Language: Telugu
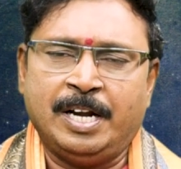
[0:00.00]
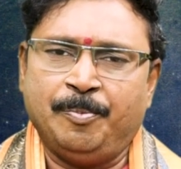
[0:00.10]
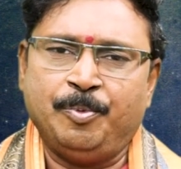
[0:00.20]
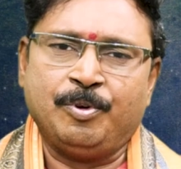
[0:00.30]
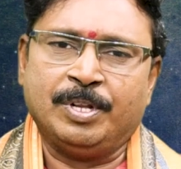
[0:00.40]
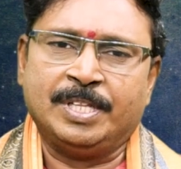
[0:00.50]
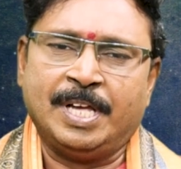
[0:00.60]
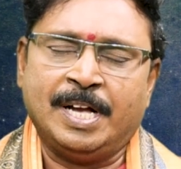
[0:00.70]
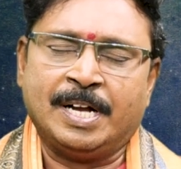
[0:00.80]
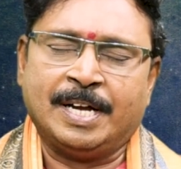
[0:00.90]
డబ్బు కొంత
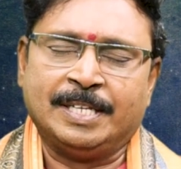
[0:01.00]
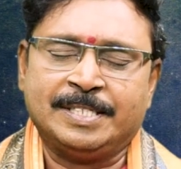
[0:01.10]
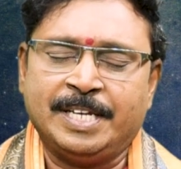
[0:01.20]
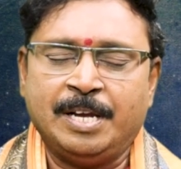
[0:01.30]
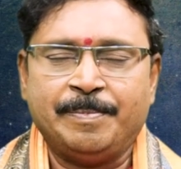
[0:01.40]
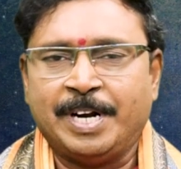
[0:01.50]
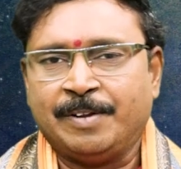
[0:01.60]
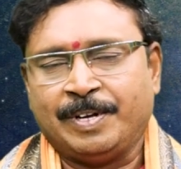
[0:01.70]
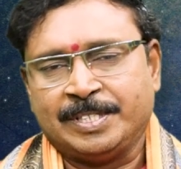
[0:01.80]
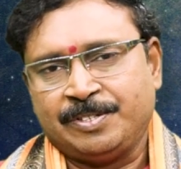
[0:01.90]
ఖర్చు అయ్యే మాట
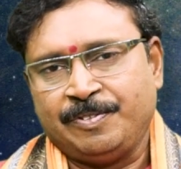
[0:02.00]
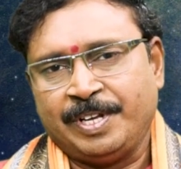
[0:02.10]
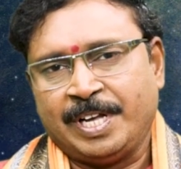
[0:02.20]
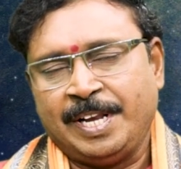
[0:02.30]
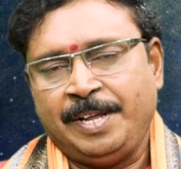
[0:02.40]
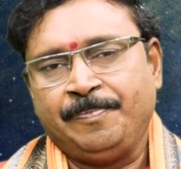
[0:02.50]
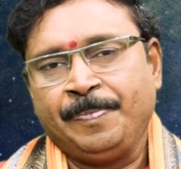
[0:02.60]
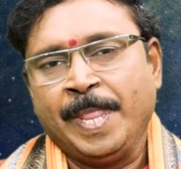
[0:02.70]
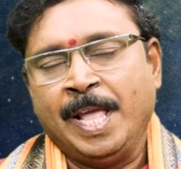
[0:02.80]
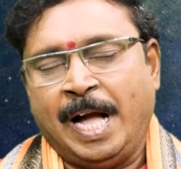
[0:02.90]
వాస్తవమే కానీ
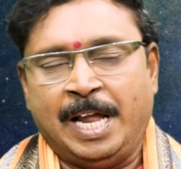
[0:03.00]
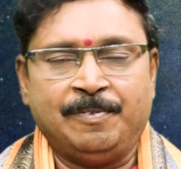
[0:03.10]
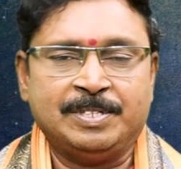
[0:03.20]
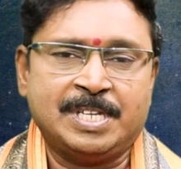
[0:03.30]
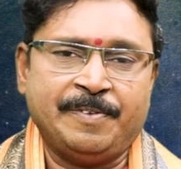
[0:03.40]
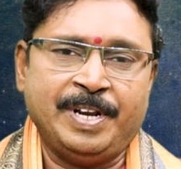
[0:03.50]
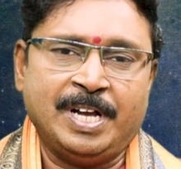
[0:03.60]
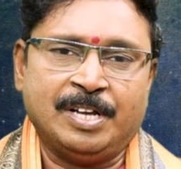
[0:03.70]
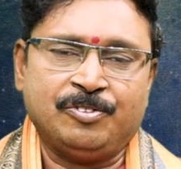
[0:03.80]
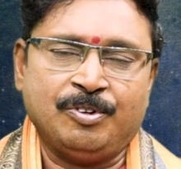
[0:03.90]
అనవసరమైన
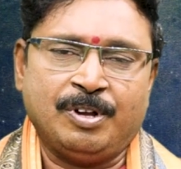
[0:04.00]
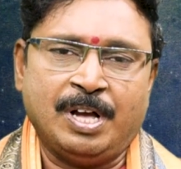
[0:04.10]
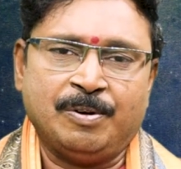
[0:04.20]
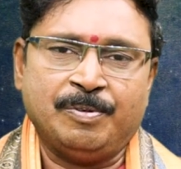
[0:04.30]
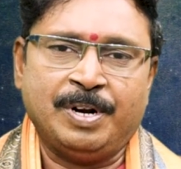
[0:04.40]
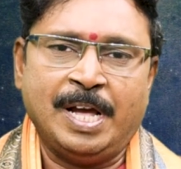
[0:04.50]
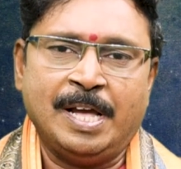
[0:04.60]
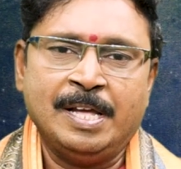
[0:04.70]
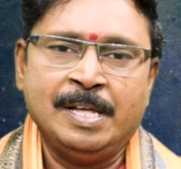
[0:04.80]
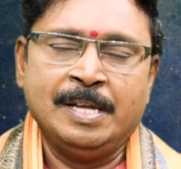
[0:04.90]
ఖర్చులు కాకుండా
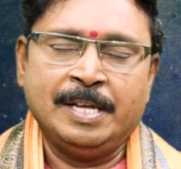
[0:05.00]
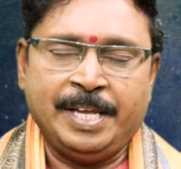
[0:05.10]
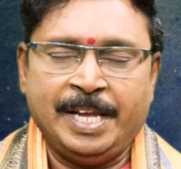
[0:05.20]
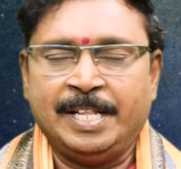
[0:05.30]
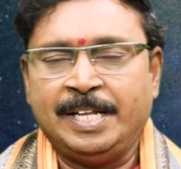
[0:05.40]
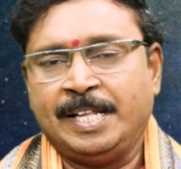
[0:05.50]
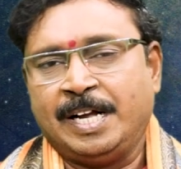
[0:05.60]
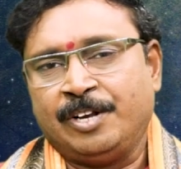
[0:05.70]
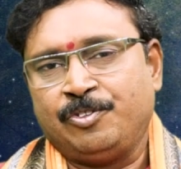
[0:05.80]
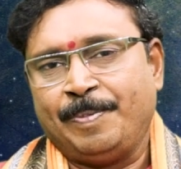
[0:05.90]
ఏదైతే
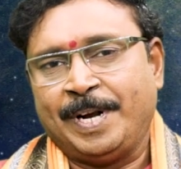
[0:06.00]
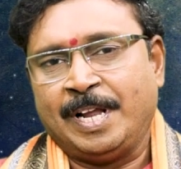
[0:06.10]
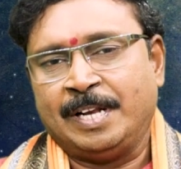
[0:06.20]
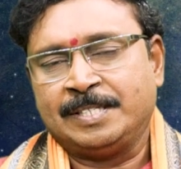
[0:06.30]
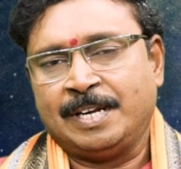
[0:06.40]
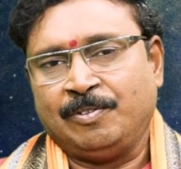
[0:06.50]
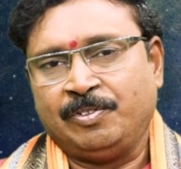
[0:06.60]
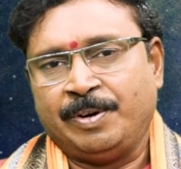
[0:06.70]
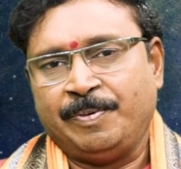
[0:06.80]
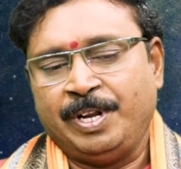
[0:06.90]
ఖర్చు పెట్టాల్సిన
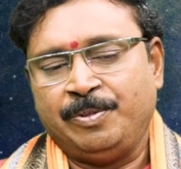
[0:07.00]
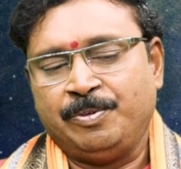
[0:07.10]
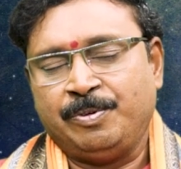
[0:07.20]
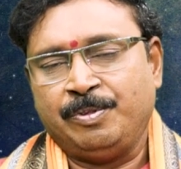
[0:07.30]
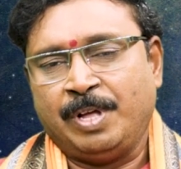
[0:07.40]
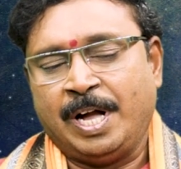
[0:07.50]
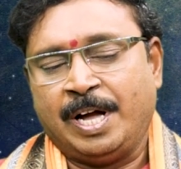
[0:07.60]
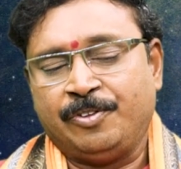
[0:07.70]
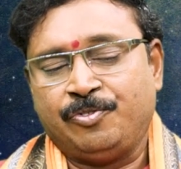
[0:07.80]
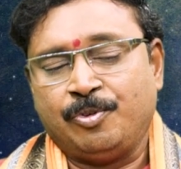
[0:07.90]
అవసరం అనేది ఉంటుందో ఆ
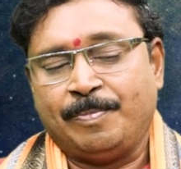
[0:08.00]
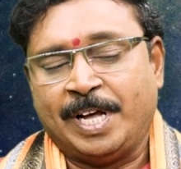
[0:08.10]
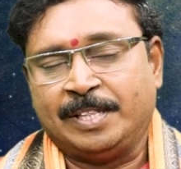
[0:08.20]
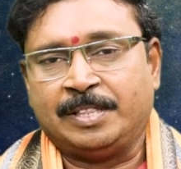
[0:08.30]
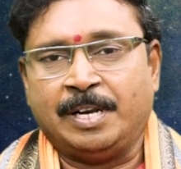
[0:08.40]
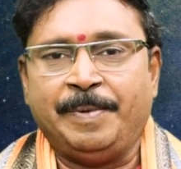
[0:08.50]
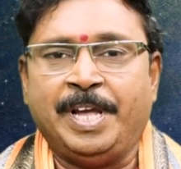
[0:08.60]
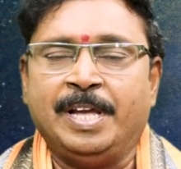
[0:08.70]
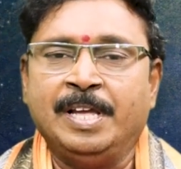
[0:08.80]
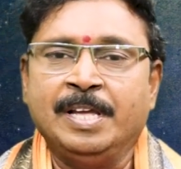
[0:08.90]
ఖర్చుకు మాత్రమే